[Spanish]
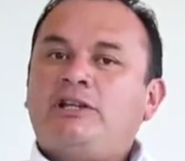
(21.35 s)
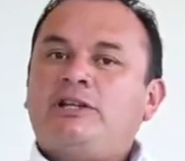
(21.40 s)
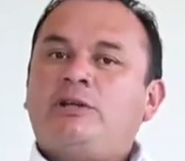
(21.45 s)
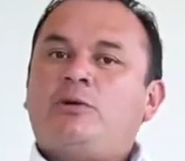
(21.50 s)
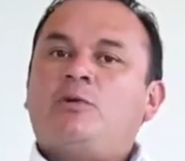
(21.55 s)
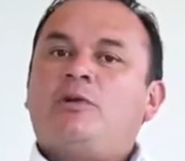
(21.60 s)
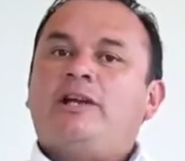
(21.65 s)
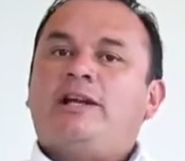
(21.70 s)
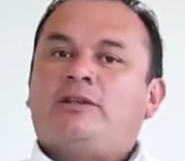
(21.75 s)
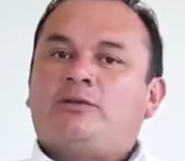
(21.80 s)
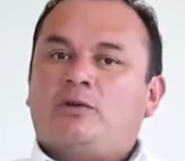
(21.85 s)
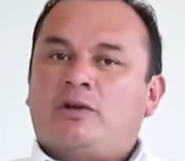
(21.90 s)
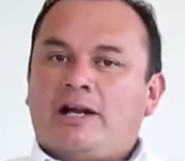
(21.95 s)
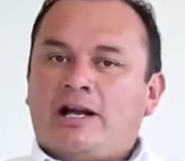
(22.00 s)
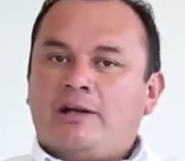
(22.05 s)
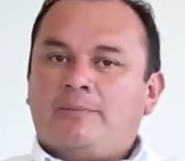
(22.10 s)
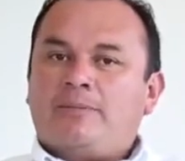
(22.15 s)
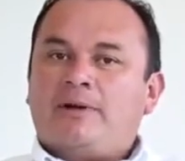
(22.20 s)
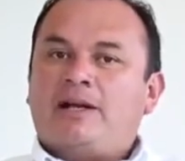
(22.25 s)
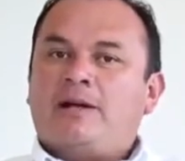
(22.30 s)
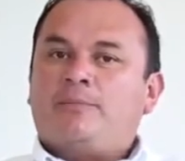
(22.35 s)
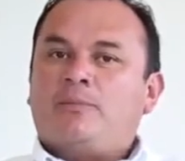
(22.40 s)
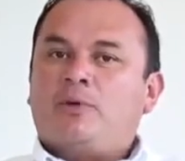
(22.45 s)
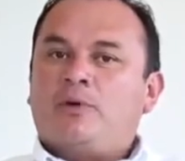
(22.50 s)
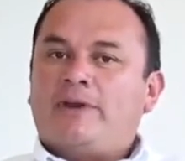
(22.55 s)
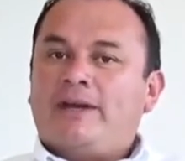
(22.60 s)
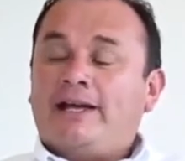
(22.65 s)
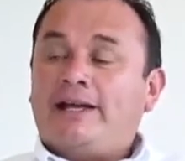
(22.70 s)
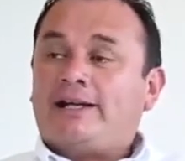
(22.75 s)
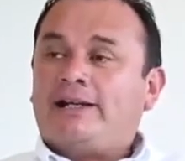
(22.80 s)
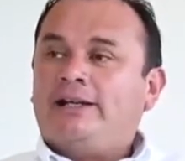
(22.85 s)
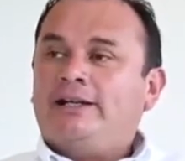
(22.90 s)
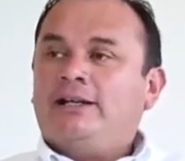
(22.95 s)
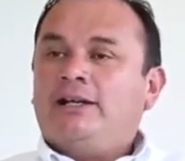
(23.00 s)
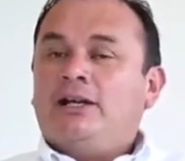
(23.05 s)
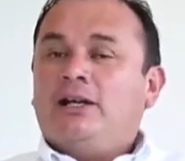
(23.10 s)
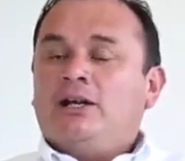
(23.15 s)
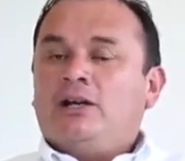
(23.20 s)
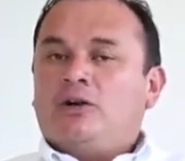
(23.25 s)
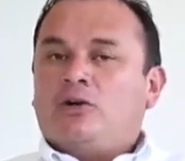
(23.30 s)
político-electoral para poder
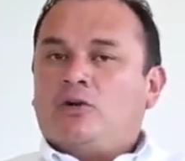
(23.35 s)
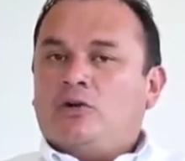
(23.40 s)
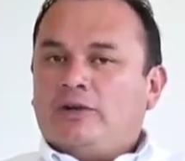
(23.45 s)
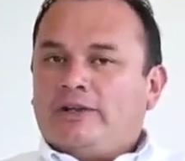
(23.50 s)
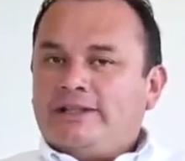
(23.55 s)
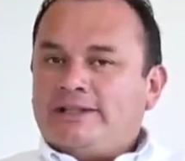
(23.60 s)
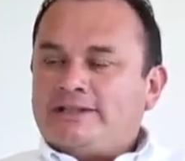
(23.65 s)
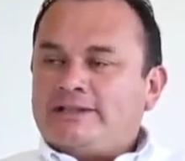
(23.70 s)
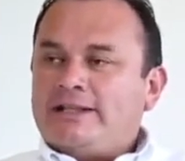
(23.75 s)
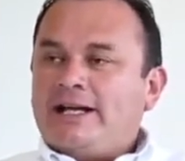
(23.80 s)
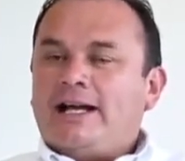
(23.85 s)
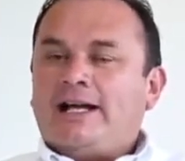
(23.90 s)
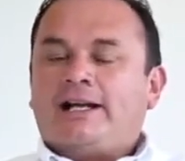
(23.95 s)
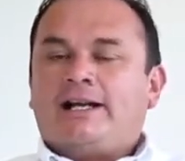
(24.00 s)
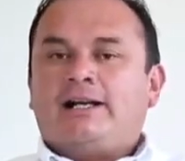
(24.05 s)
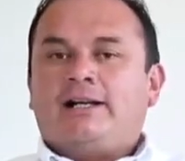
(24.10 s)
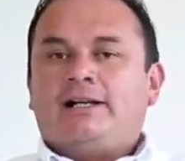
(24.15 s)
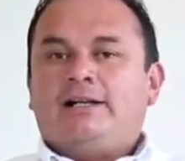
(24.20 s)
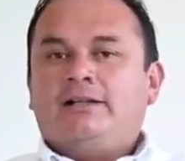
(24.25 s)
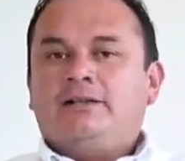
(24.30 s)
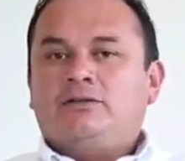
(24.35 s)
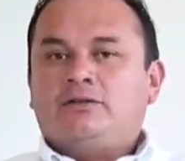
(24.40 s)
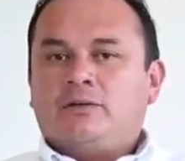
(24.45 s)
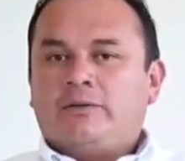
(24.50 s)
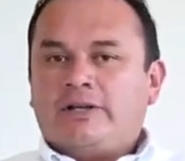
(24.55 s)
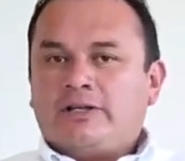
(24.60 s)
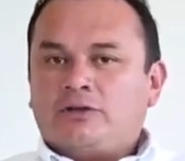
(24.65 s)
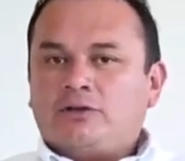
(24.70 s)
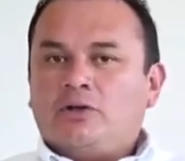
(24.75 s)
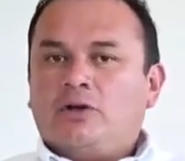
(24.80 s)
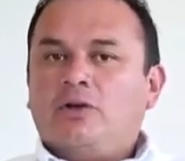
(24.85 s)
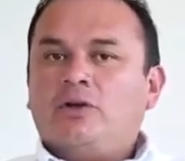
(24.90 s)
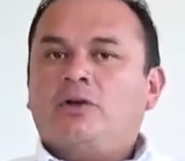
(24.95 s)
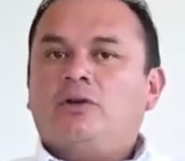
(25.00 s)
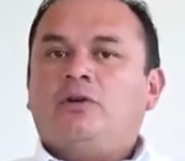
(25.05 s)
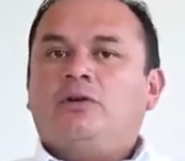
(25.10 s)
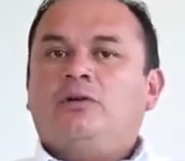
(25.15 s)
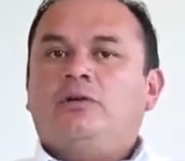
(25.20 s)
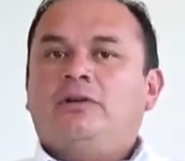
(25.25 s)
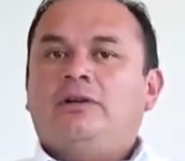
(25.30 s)
conquistar sobre
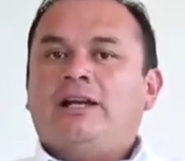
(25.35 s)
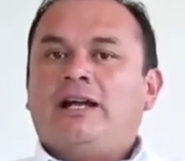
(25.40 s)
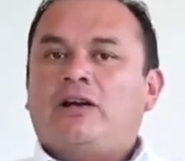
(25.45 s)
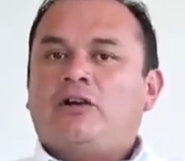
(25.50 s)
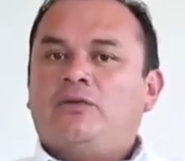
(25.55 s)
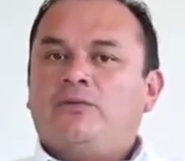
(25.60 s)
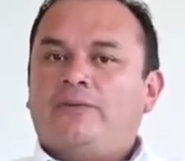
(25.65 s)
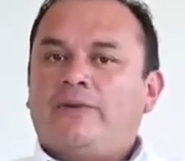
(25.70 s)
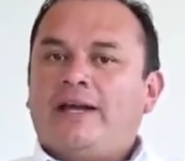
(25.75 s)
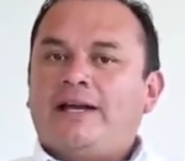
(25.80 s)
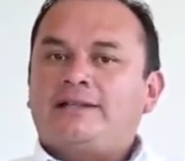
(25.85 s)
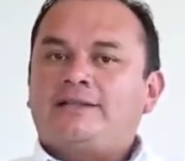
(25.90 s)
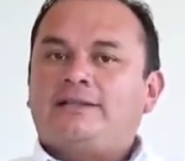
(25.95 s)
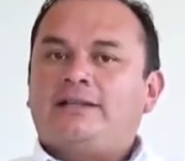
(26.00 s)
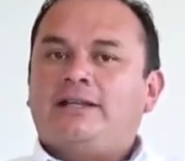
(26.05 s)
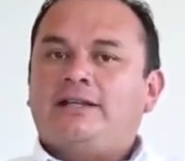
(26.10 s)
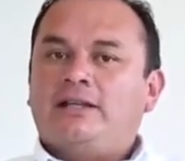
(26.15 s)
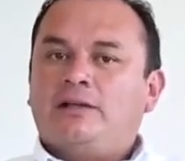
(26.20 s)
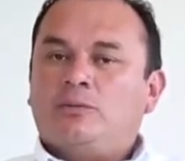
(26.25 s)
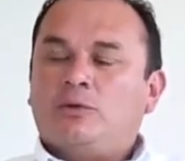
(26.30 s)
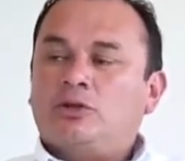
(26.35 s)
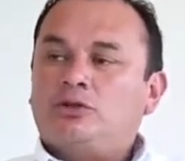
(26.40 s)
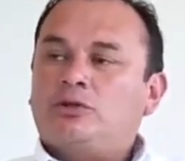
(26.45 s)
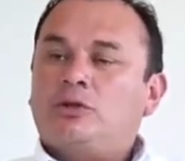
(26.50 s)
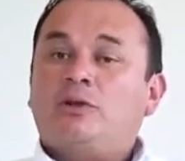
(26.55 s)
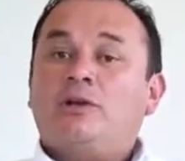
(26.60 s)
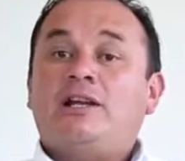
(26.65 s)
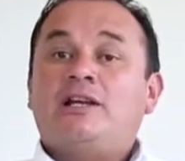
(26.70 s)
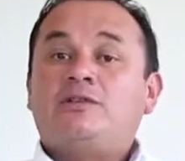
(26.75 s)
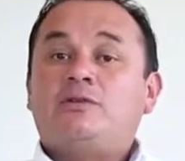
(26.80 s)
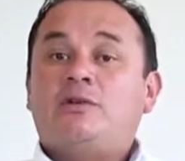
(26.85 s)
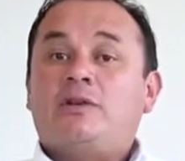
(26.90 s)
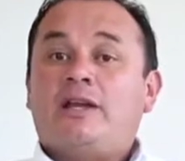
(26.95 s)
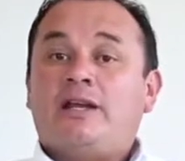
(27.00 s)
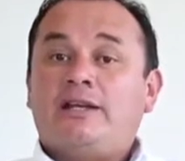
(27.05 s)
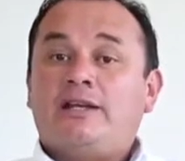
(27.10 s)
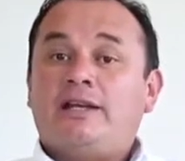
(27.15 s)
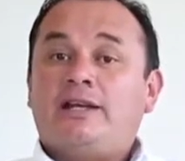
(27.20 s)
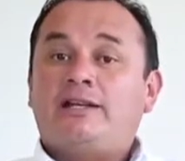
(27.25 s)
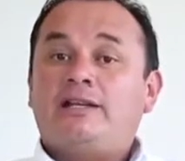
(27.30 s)
todo la confianza y el voto de la
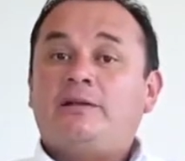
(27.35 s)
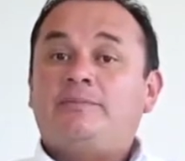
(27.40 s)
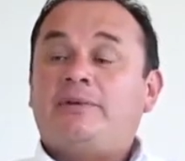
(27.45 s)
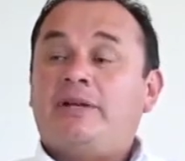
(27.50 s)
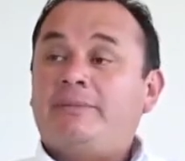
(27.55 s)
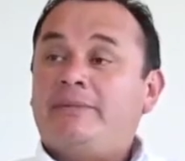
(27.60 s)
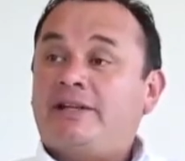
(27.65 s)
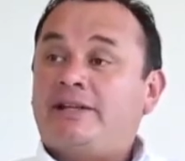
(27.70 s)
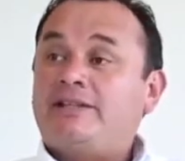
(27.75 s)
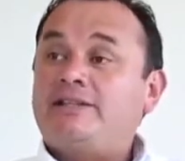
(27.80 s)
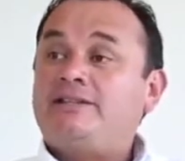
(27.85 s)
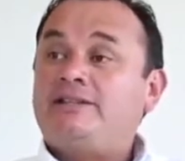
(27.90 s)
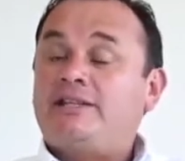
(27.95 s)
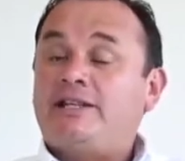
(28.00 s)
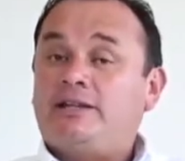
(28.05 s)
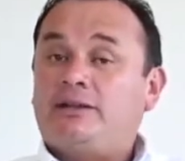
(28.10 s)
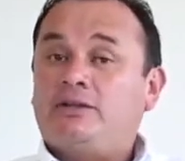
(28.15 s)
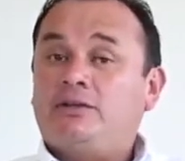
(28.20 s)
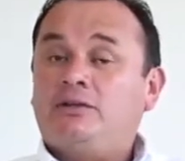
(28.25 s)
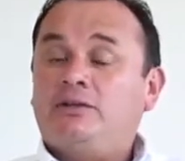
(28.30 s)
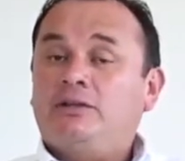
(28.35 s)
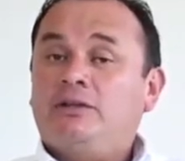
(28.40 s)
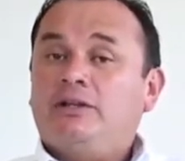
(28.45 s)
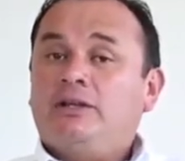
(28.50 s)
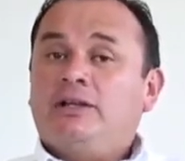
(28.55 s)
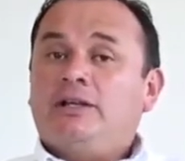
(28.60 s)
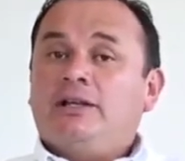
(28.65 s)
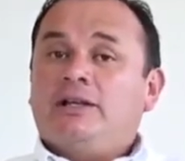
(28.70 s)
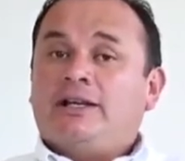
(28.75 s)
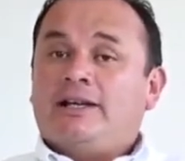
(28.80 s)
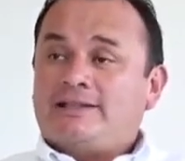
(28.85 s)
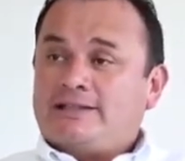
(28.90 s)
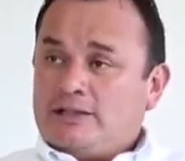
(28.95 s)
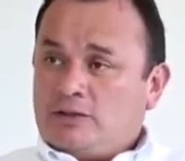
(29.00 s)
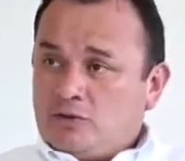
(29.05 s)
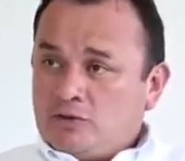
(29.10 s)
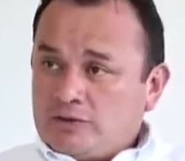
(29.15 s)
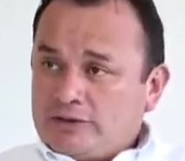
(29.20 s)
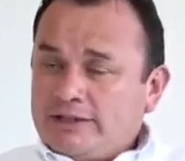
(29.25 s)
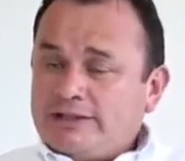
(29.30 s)
ciudadanía del primer distrito, que
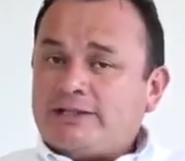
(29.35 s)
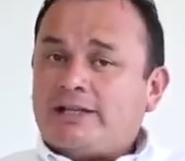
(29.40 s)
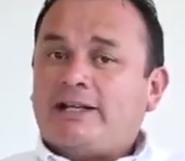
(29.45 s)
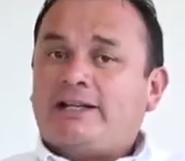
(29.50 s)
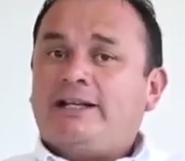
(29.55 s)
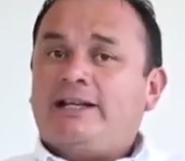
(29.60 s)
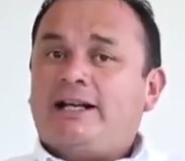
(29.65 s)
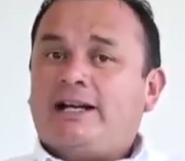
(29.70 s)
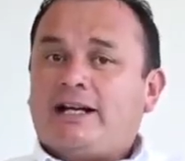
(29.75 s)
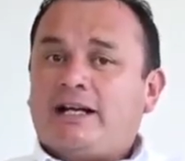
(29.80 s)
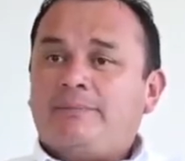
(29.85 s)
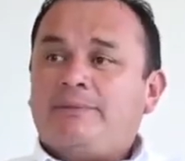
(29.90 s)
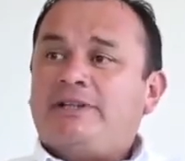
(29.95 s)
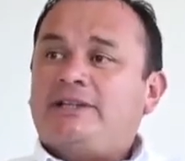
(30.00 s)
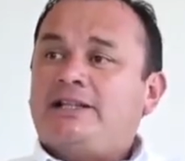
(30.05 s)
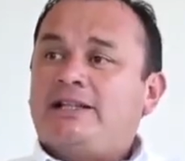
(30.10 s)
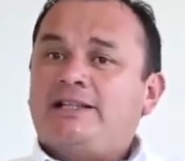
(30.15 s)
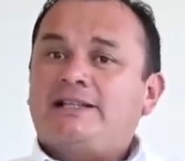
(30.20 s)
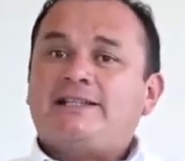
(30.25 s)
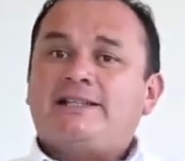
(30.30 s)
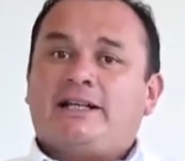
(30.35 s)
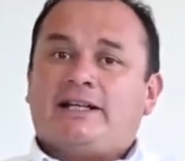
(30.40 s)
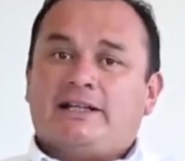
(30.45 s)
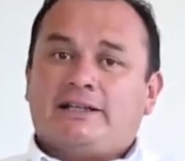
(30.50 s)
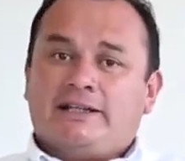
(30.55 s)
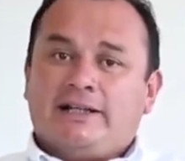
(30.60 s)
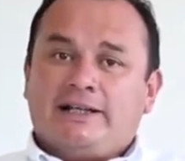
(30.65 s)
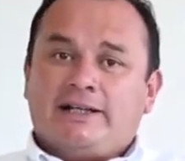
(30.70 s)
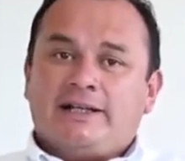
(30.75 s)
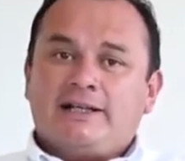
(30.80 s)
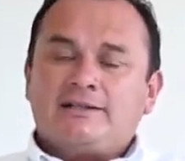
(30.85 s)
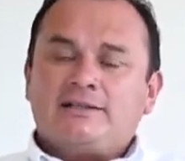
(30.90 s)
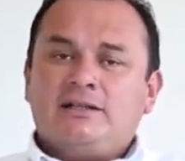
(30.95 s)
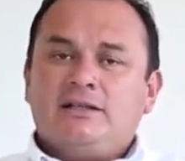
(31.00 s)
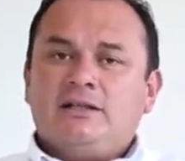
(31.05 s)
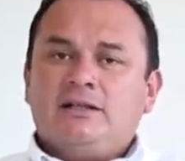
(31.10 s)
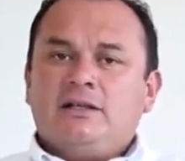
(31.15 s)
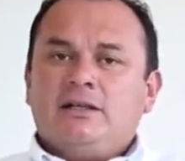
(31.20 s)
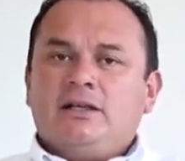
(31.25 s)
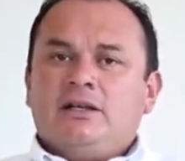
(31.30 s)
se concentra aquí en la capital de
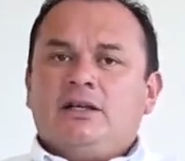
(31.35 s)
Zacatecas,